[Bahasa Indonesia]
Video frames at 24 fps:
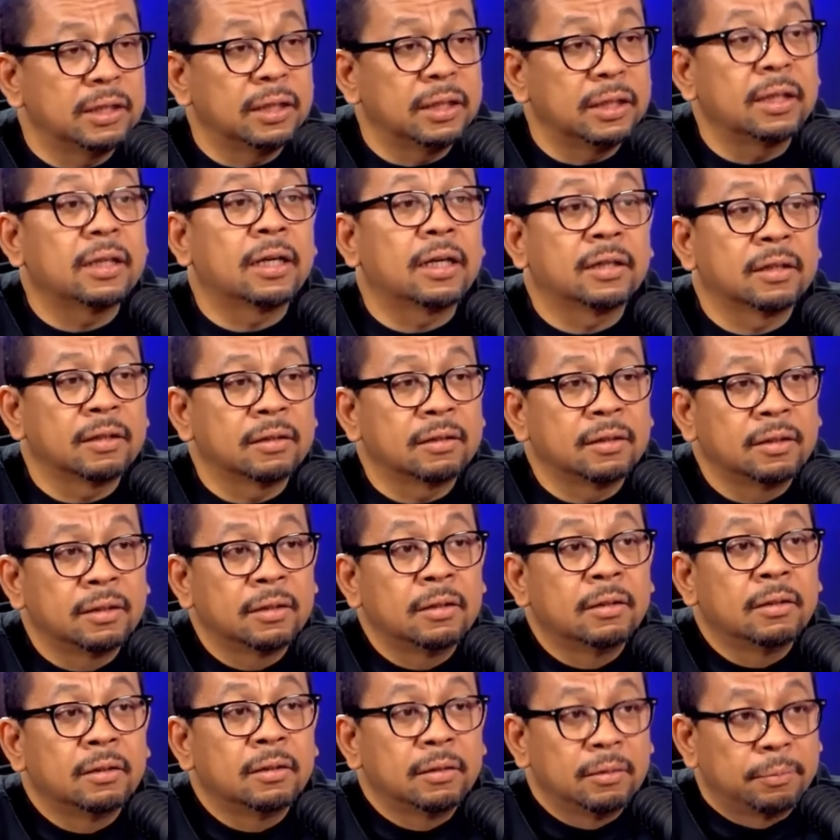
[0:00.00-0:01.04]
mendirikan
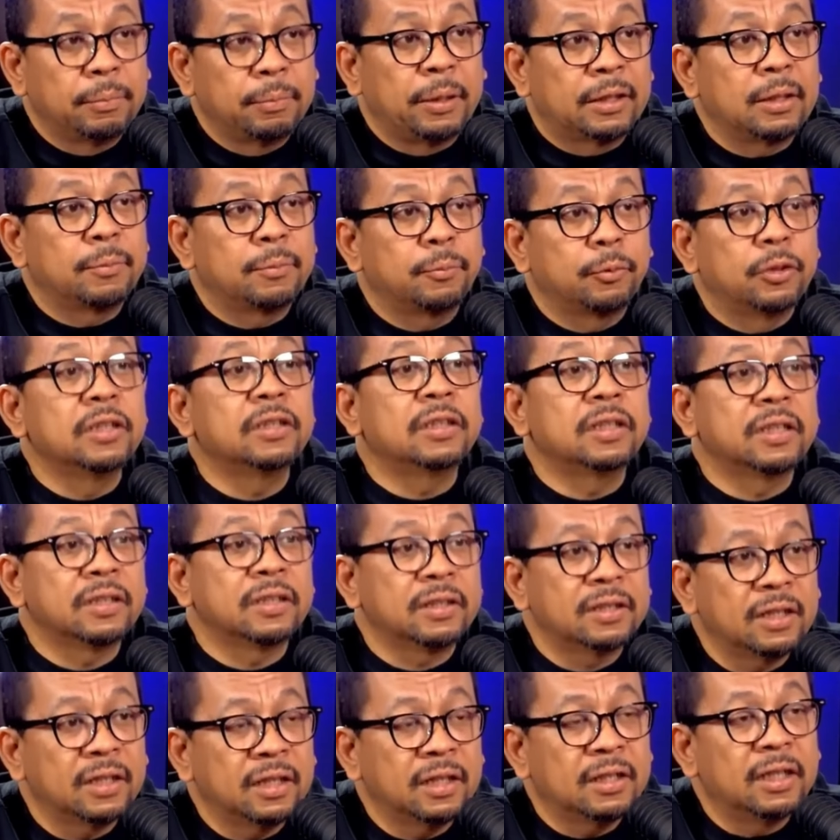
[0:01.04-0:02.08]
partai, partai politik
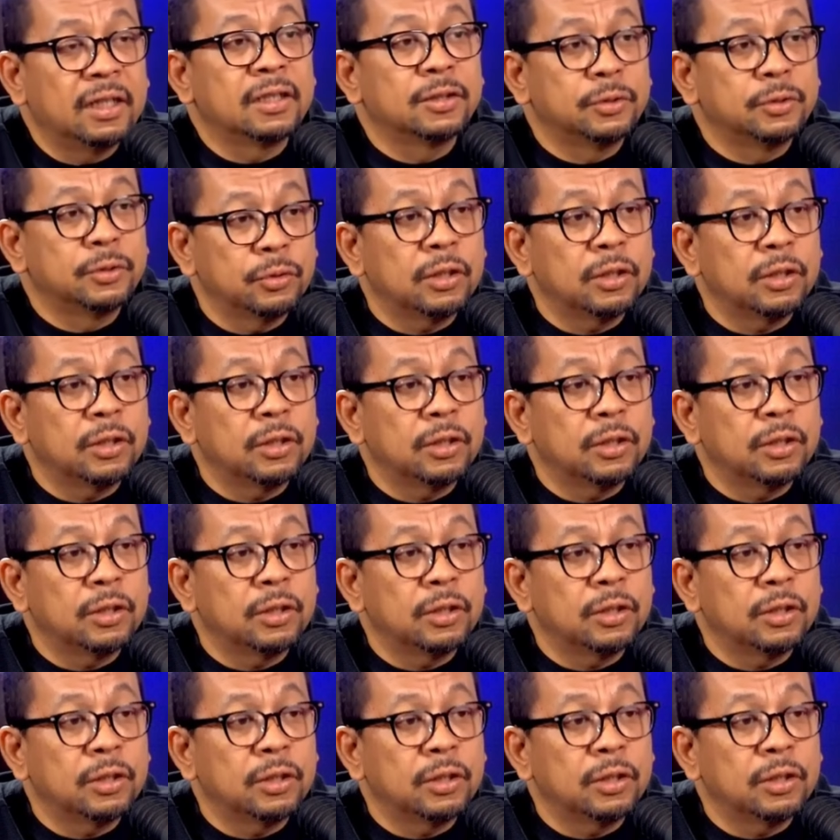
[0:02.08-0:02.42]
ya dan hmm.